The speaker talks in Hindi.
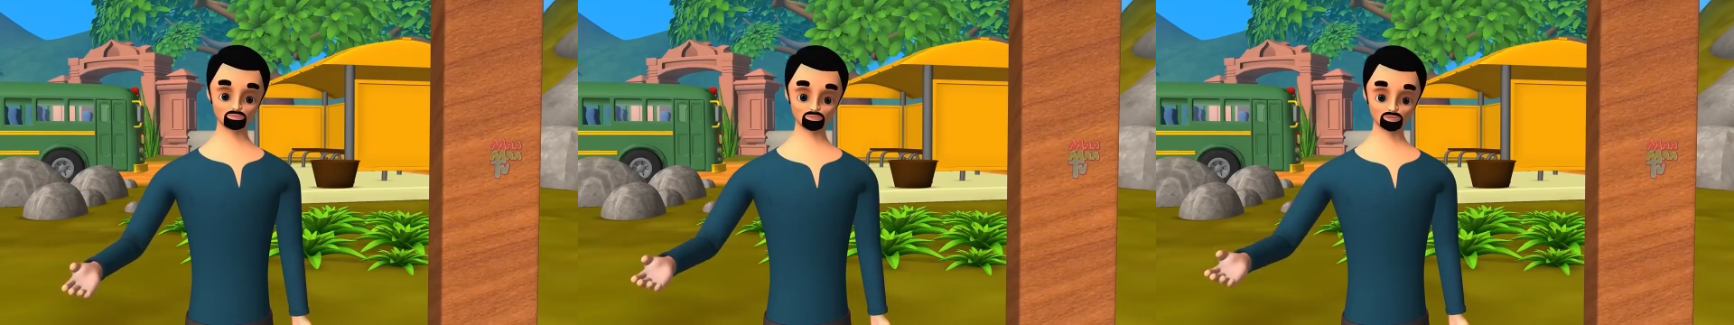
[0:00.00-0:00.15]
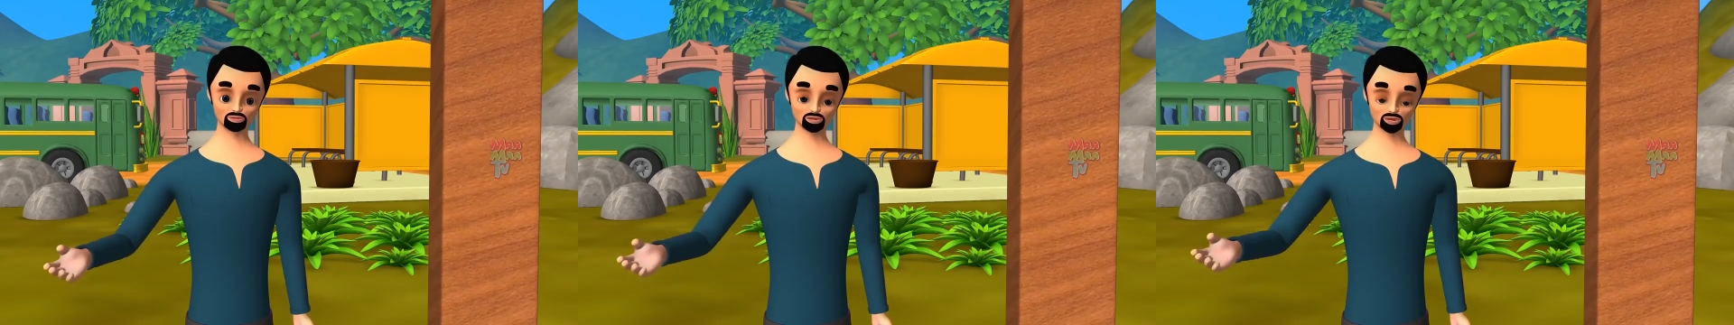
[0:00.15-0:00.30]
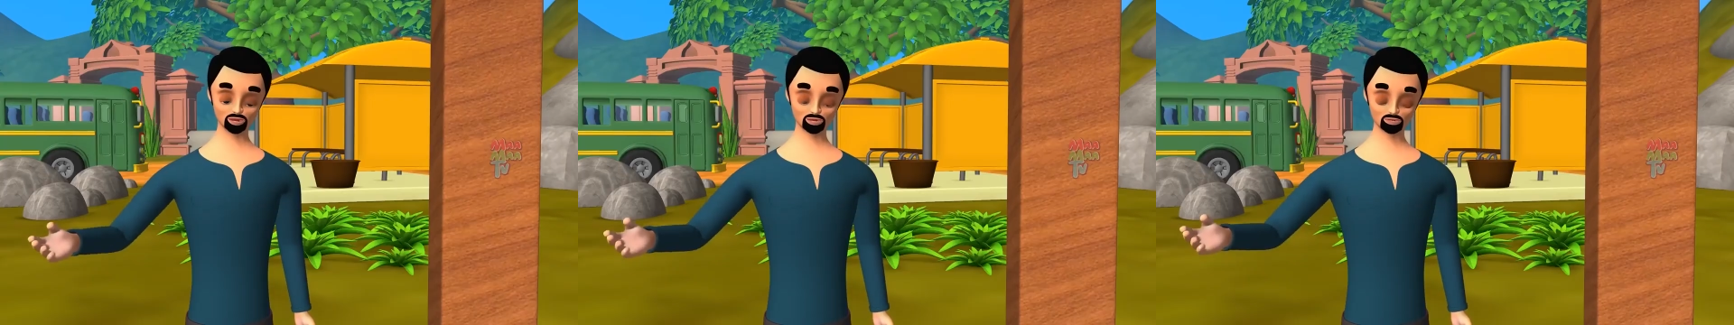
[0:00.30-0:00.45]

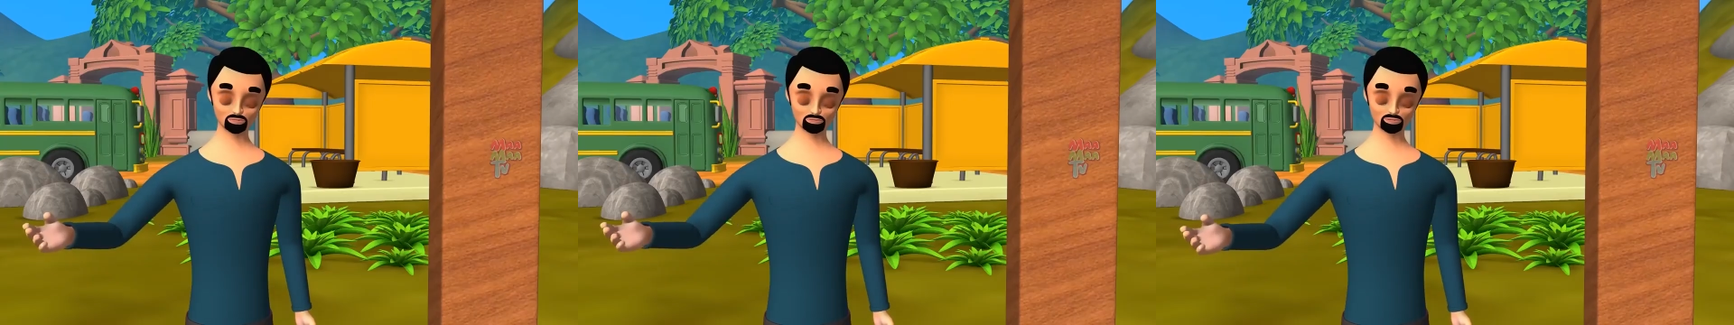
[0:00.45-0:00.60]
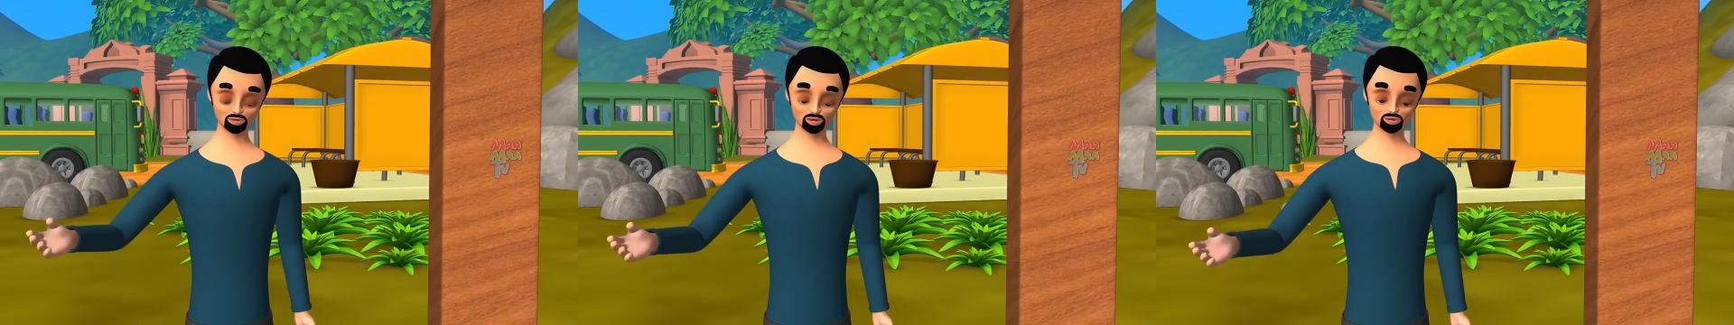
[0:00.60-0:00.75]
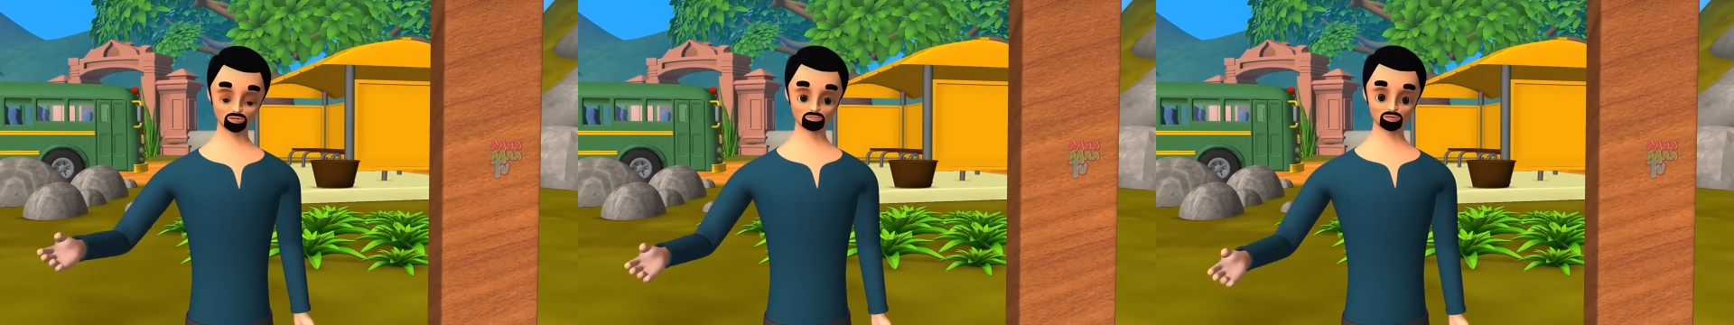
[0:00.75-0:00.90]
अरे
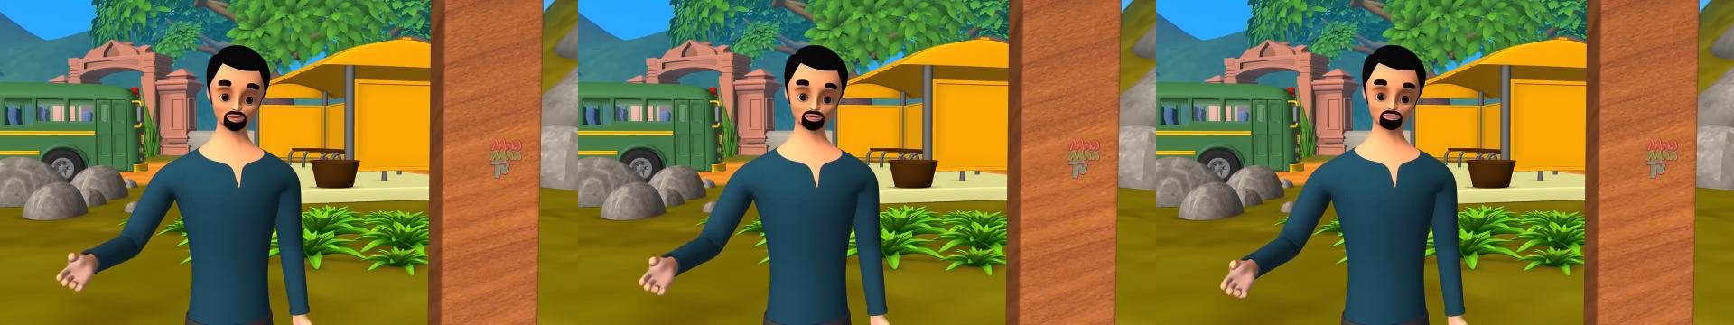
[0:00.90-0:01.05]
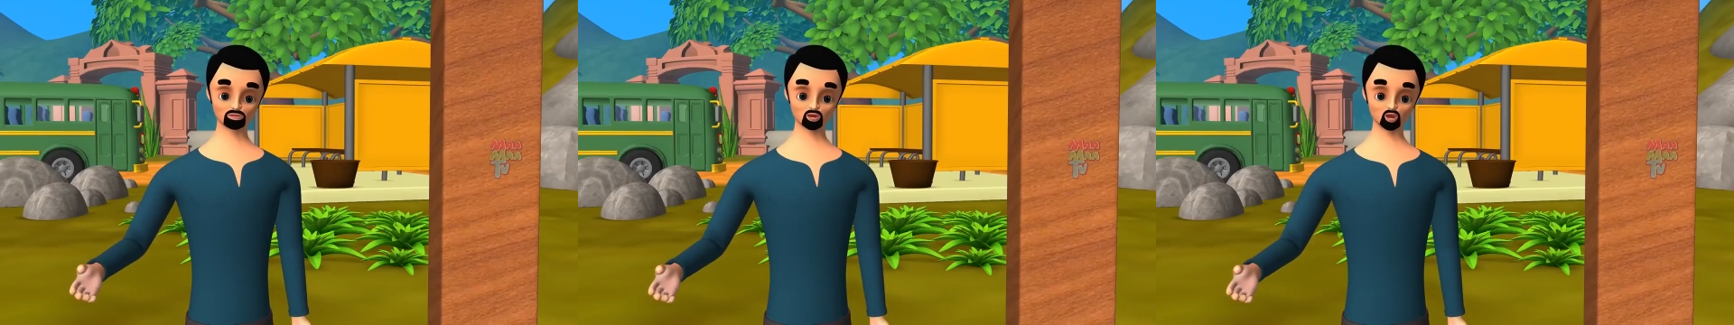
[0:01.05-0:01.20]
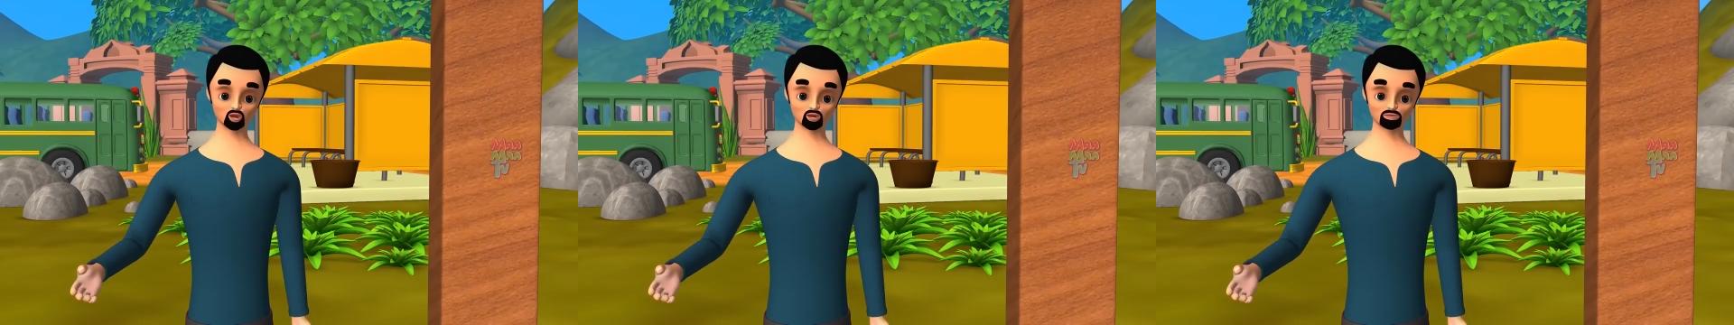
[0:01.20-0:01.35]
भैया थक
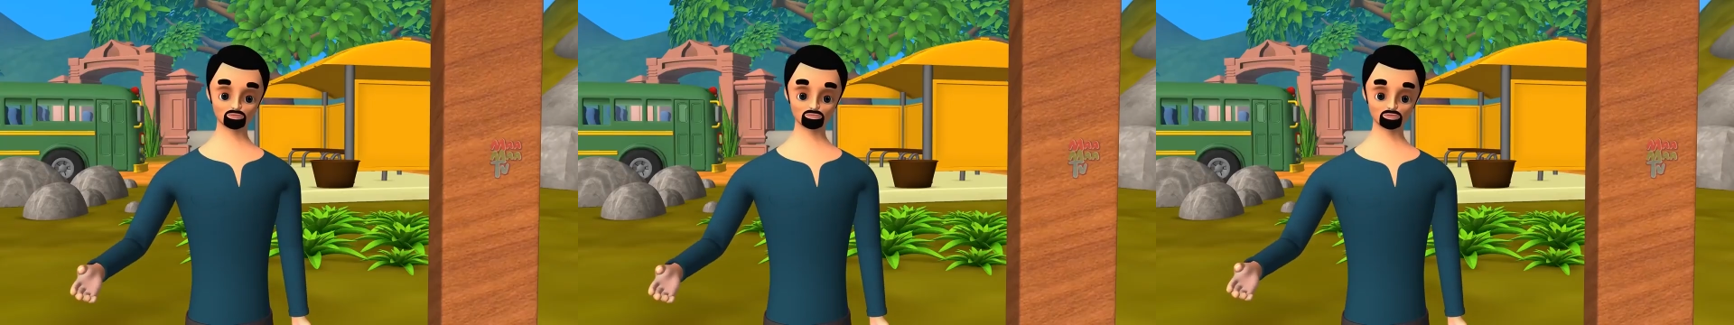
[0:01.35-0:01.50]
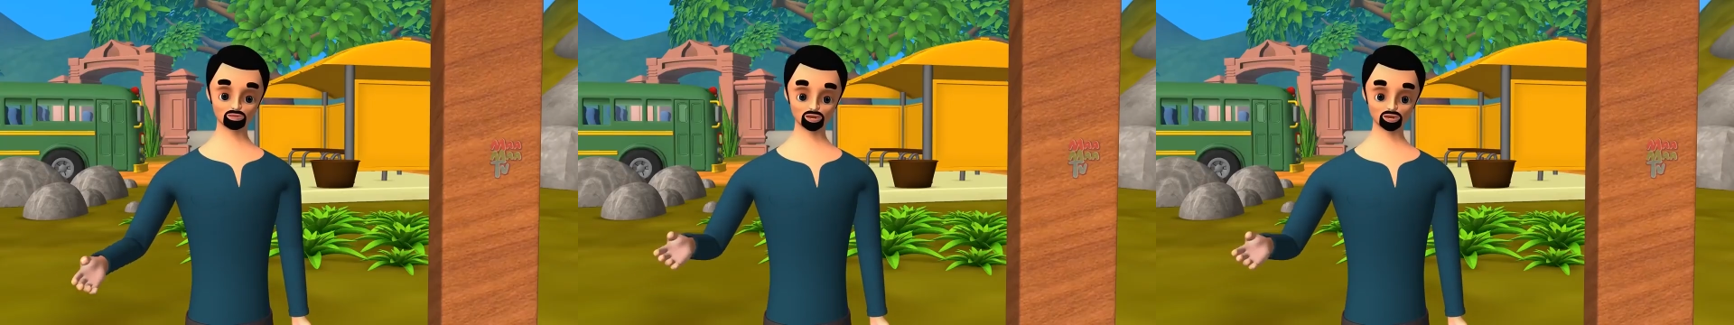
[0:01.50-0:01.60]
चुके